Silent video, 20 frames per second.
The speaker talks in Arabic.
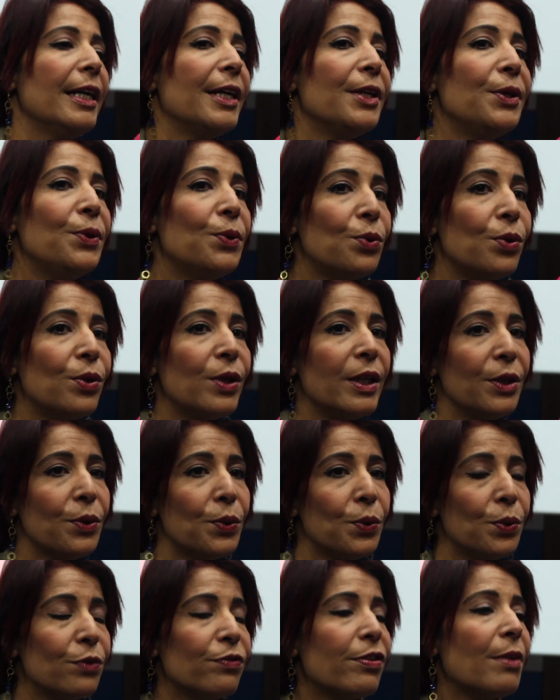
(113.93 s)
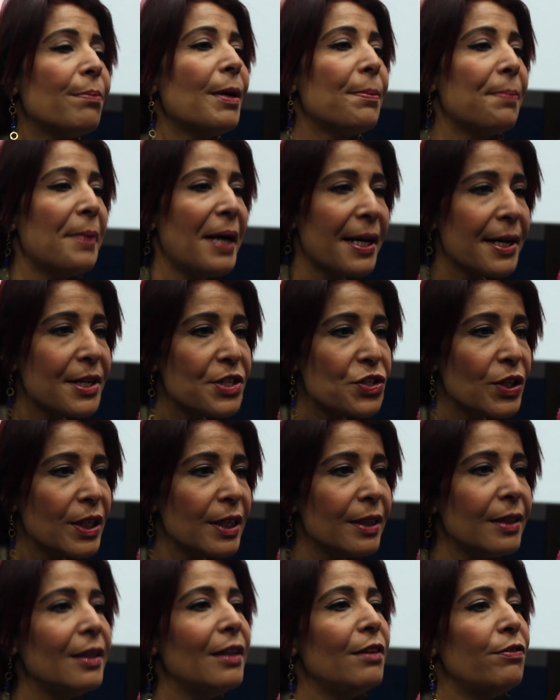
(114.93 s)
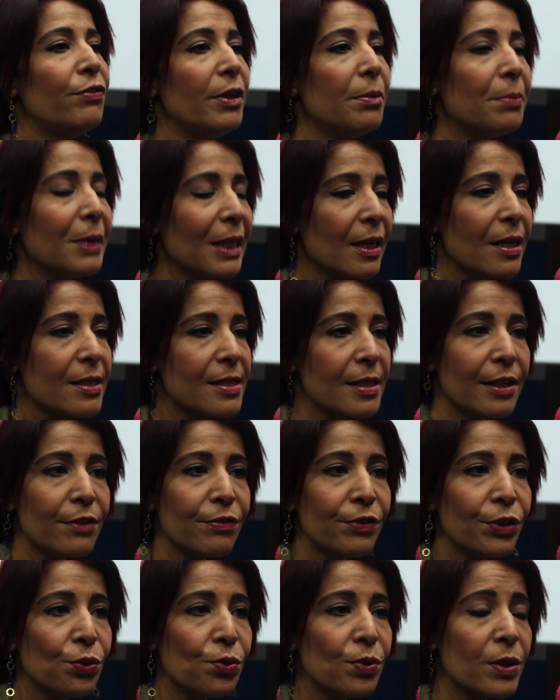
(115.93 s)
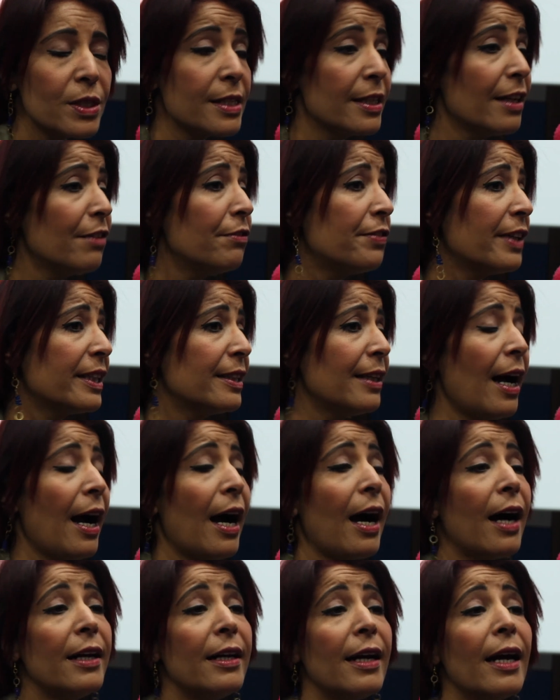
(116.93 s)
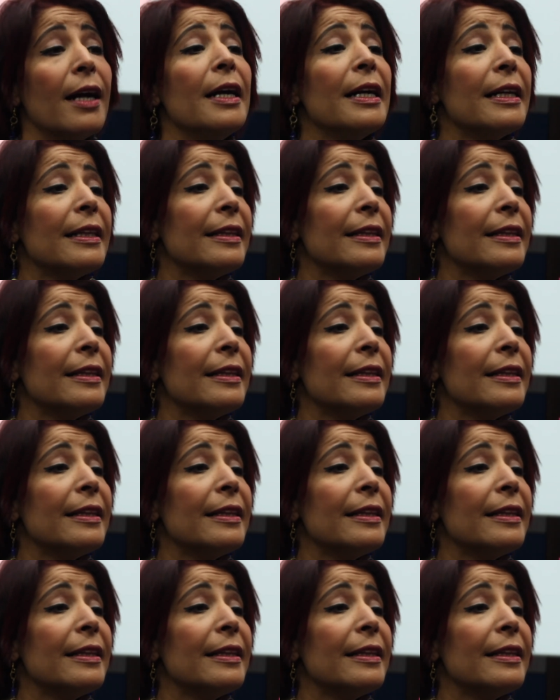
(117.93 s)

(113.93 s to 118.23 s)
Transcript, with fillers: أنه يكون فما مهرجان للفيلم القصير في تونس ينفتح على